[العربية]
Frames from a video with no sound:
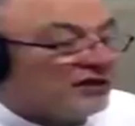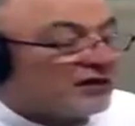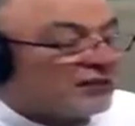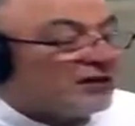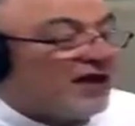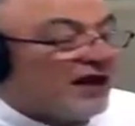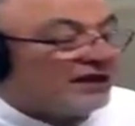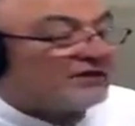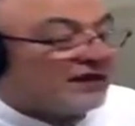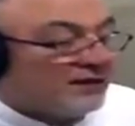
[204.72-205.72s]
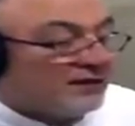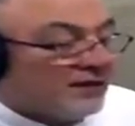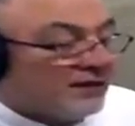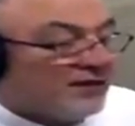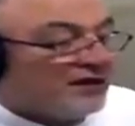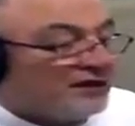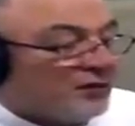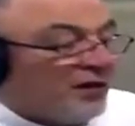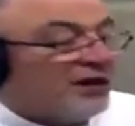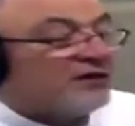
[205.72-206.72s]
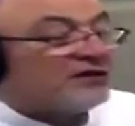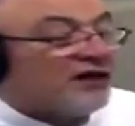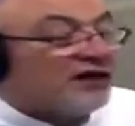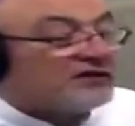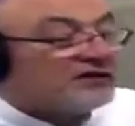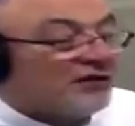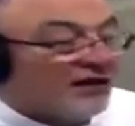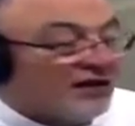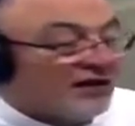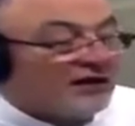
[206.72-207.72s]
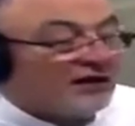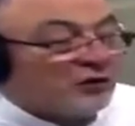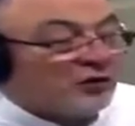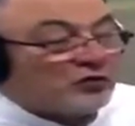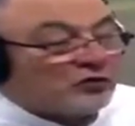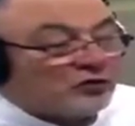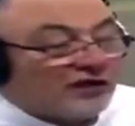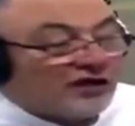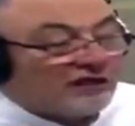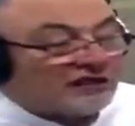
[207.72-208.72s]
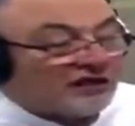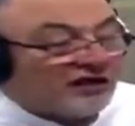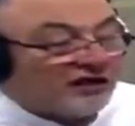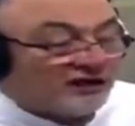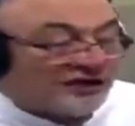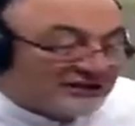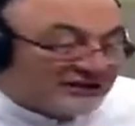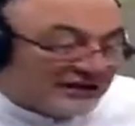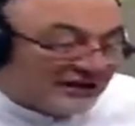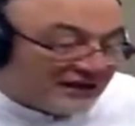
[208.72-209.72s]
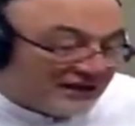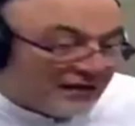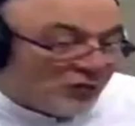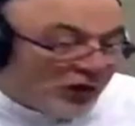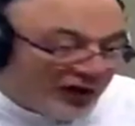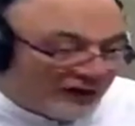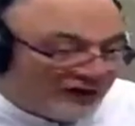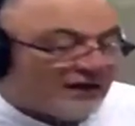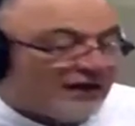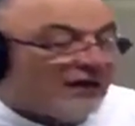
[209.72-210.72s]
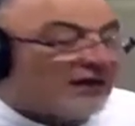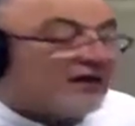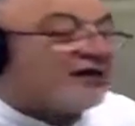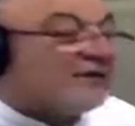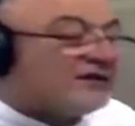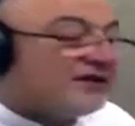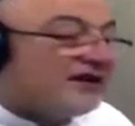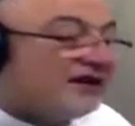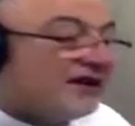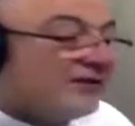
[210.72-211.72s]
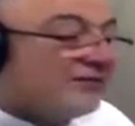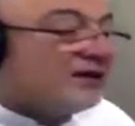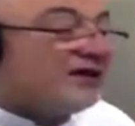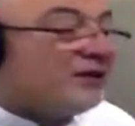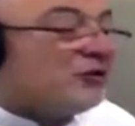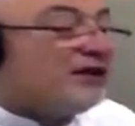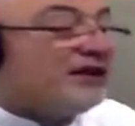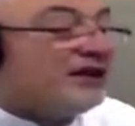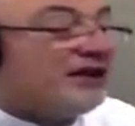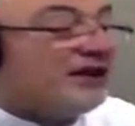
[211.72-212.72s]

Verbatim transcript: ربنا هيتقبل سبحانه وتعالى جل وعلا لخشوعك في الصلاه دي رقم واحد رقم اتنين ما تيجوا ننقل